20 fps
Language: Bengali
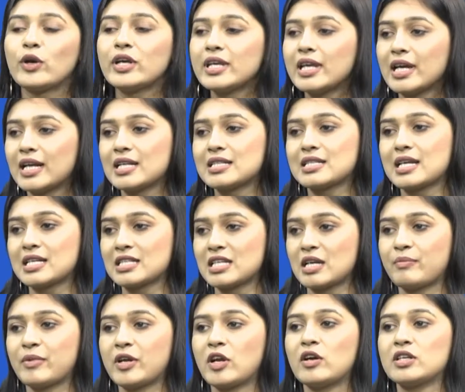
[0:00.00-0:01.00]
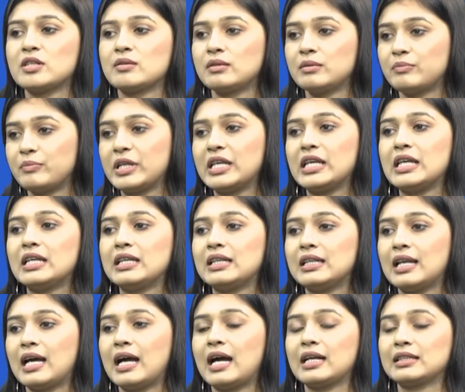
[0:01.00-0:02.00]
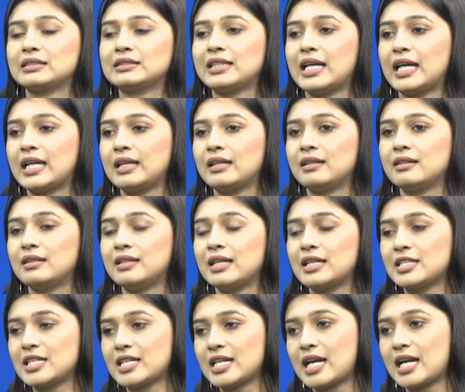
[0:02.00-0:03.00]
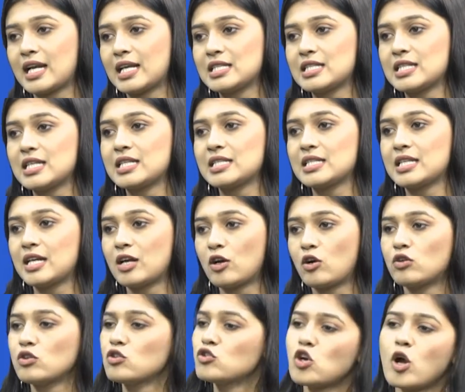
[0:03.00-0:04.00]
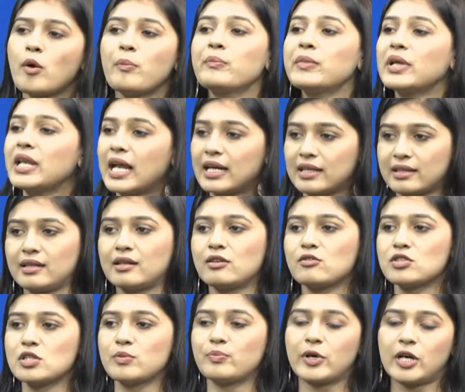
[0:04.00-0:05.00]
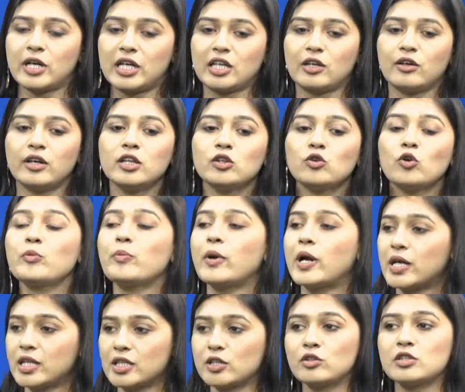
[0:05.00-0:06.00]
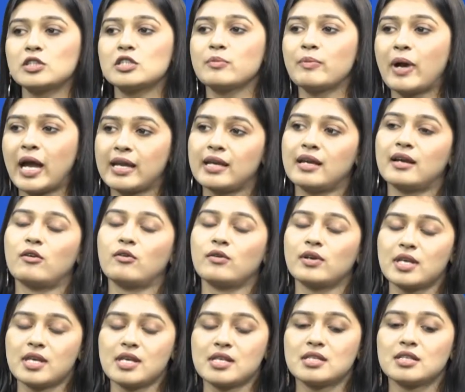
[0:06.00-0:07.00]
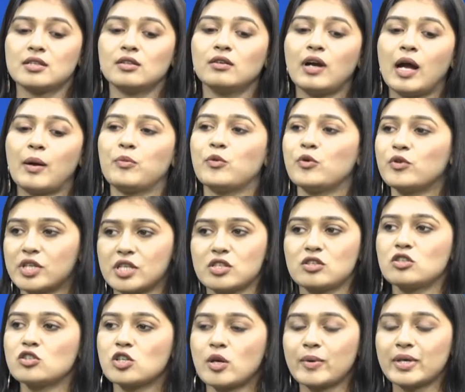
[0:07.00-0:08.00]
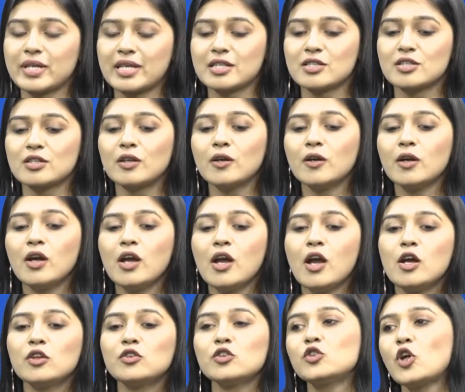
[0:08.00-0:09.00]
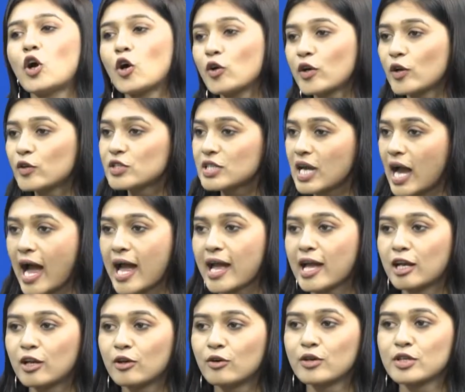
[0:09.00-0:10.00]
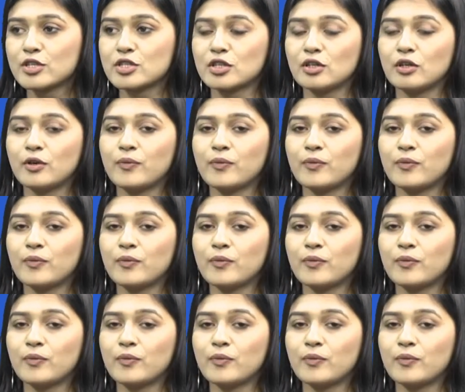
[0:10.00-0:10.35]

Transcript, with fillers: ওই ইয়ারে যারা যারা বের হয় যেমন ভিট লাক্স সেরা নাচে সেরা কণ্ঠ সব মিলে একটা হচ্ছে পার্টি হয় তো ওই পার্টি পার্টিতে হচ্ছে ভাইয়াও গিয়েছিল আপুও গিয়েছিল সবাই গিয়েছিল তো তখন হচ্ছে হাই হ্যালো হয়েছিল